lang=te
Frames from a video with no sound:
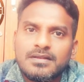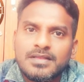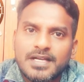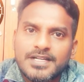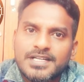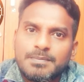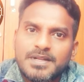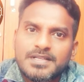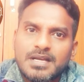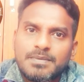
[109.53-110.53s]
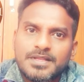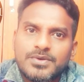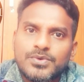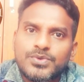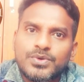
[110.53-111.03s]
దక్ష ప్రజాపతి
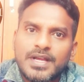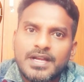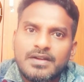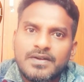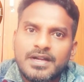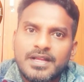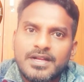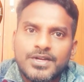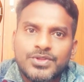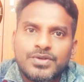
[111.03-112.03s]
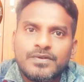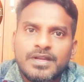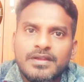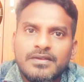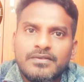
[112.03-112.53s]
కూతుళ్ళైనటువంటి కద్రువని